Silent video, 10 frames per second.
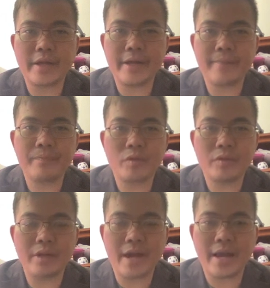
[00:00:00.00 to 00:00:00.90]
Nam
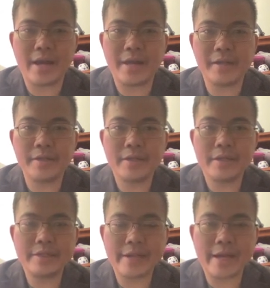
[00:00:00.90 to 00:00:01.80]
đã
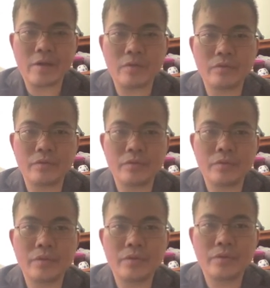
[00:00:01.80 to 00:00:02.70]
trao
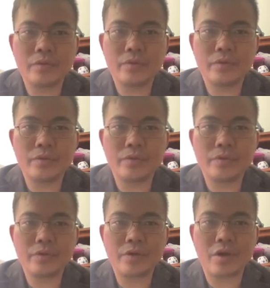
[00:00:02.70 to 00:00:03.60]

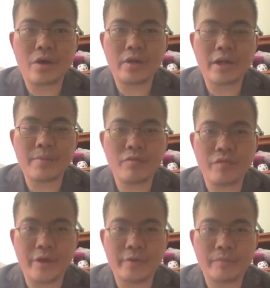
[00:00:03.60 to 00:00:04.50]
cho các bệnh
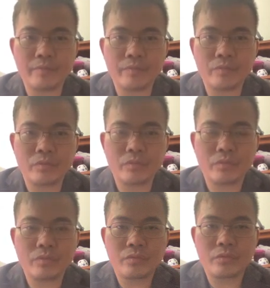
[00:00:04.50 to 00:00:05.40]
viện
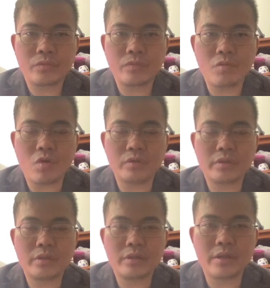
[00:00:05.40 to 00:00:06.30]

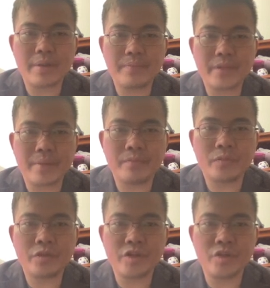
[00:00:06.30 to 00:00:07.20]
1.5
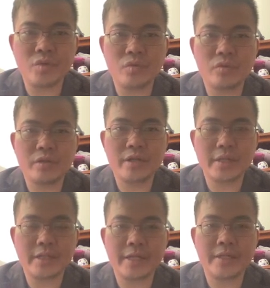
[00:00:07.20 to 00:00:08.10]
triệu
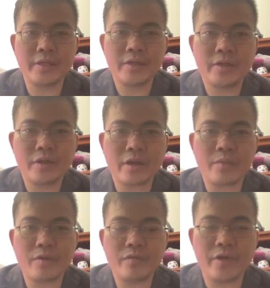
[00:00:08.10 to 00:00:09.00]
găng tay cho các
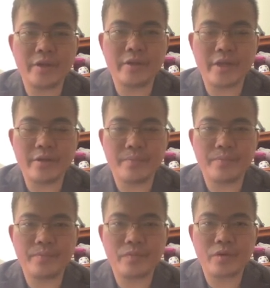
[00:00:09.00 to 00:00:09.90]
bệnh viện để giúp
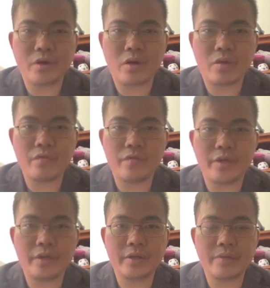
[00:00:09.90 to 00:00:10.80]
cho
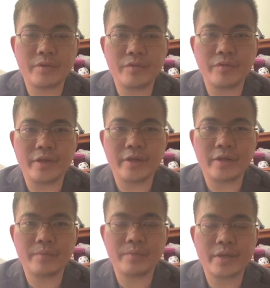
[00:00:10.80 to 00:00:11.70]
việc các bệnh viện
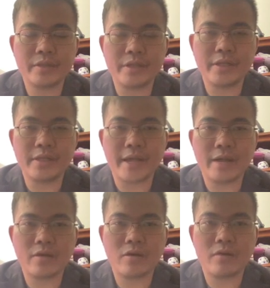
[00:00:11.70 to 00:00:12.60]
các bác sĩ y tá
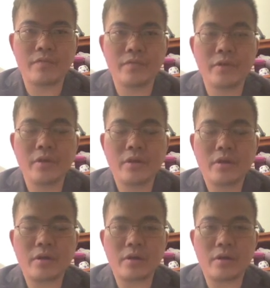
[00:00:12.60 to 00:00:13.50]
có
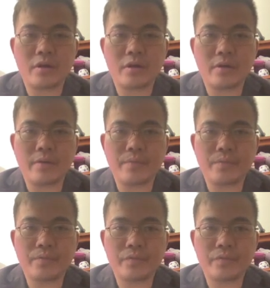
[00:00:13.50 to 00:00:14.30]
uh,